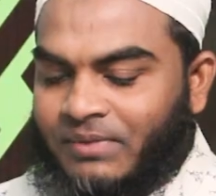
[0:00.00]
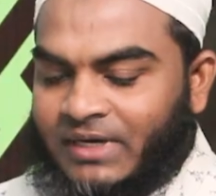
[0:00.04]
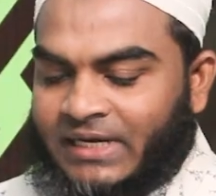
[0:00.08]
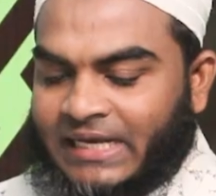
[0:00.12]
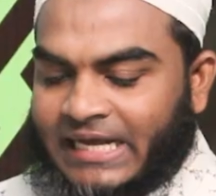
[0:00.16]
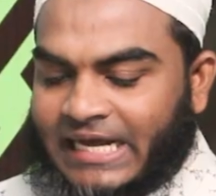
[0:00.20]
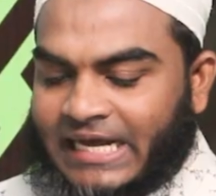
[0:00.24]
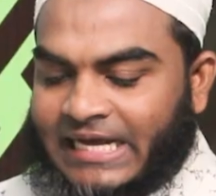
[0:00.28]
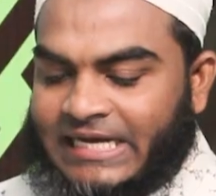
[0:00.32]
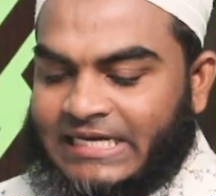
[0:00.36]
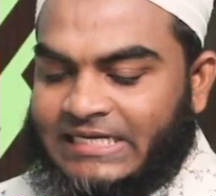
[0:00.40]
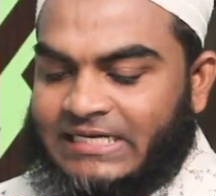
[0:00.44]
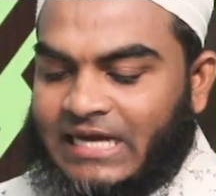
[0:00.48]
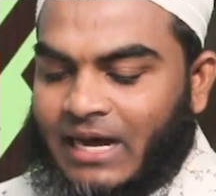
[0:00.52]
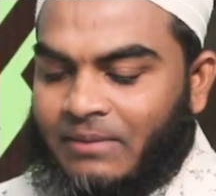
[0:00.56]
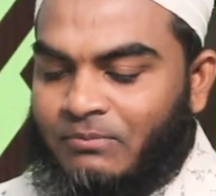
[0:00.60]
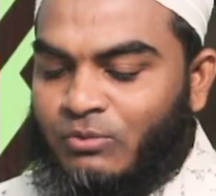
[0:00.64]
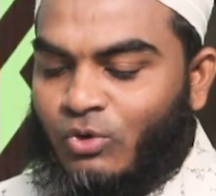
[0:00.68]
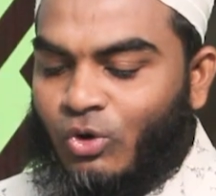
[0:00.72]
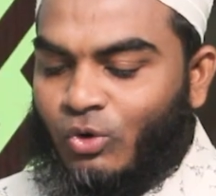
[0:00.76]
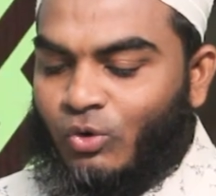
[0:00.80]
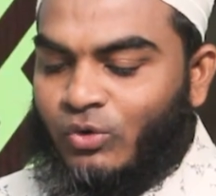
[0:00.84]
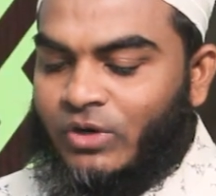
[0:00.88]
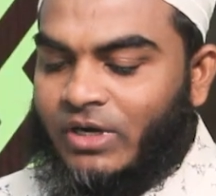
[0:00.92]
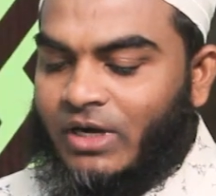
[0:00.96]
মানে এই
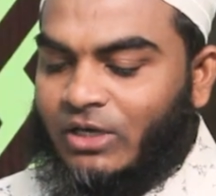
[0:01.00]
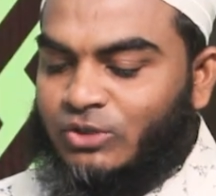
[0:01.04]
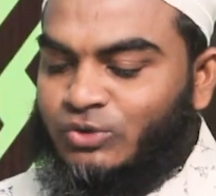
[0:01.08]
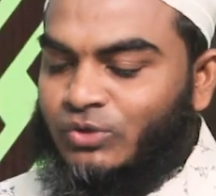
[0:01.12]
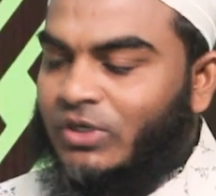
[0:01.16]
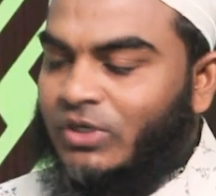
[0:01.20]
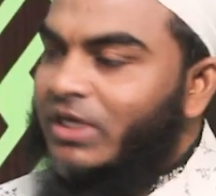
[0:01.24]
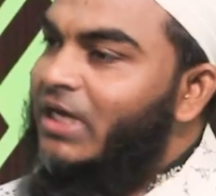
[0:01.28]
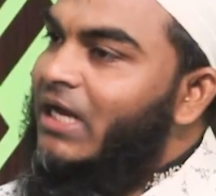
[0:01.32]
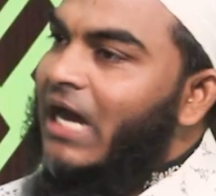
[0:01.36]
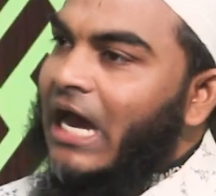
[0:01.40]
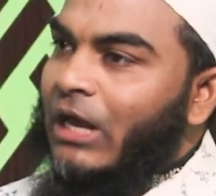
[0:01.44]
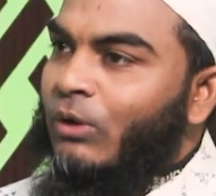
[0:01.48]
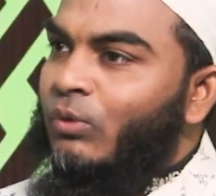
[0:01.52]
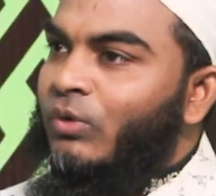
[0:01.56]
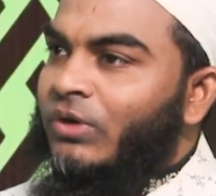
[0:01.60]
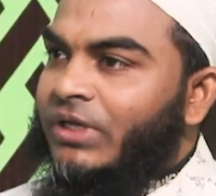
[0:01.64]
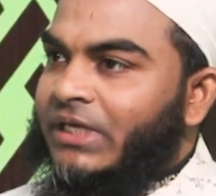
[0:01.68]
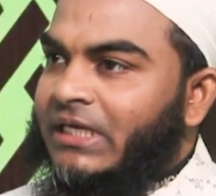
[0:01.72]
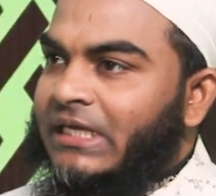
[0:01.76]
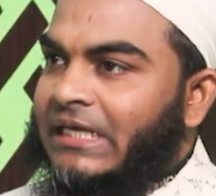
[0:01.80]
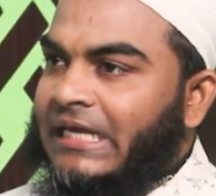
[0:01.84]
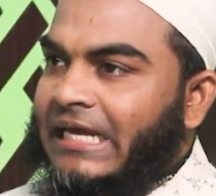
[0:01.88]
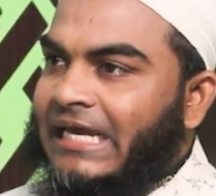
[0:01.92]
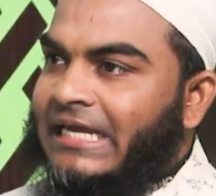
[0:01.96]
নামকরণের আসলে কারণ
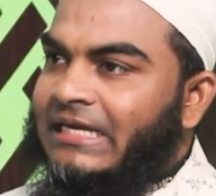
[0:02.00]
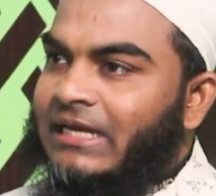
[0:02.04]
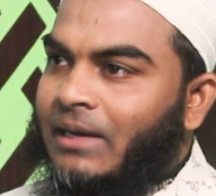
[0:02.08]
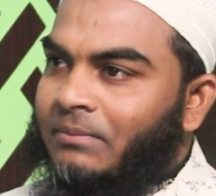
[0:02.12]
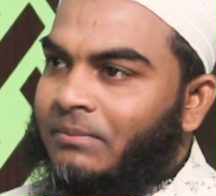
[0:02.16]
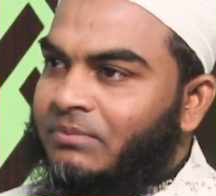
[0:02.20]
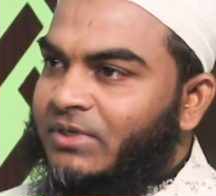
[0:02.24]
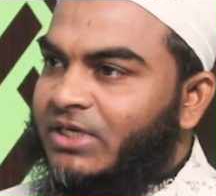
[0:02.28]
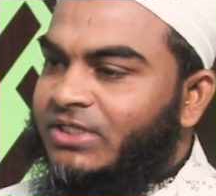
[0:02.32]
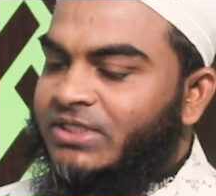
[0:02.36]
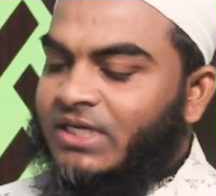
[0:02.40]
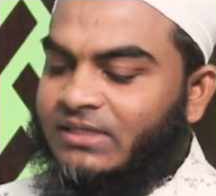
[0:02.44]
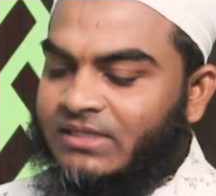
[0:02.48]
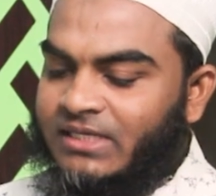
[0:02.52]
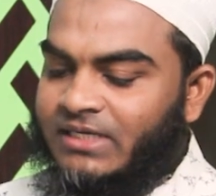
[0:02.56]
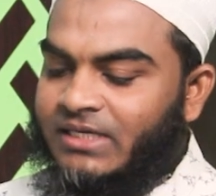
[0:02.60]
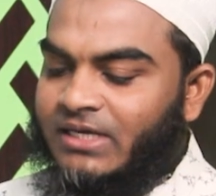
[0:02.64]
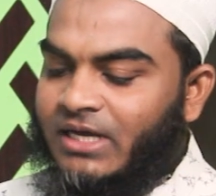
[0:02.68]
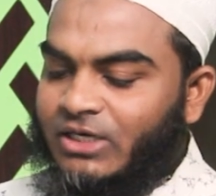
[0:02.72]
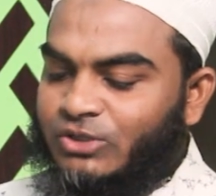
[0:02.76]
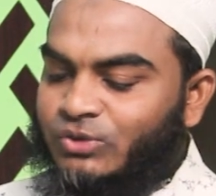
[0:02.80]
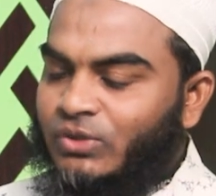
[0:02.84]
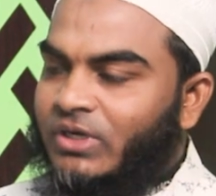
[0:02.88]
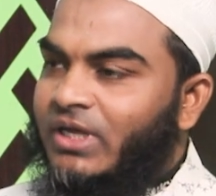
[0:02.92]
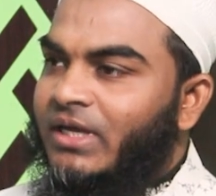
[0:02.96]
কি এই নামটার সাথে
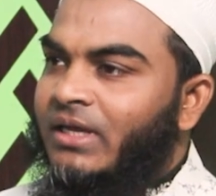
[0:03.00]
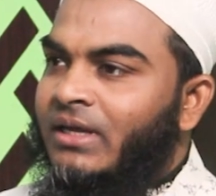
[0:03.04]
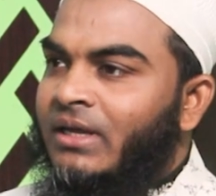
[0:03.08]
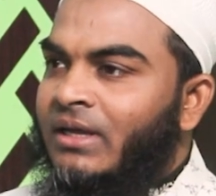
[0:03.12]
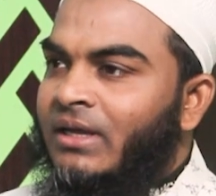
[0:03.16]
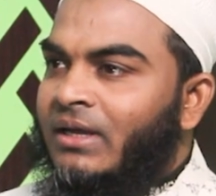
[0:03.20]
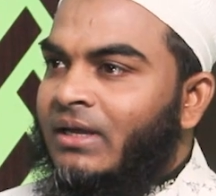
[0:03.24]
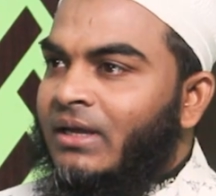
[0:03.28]
কি আসলে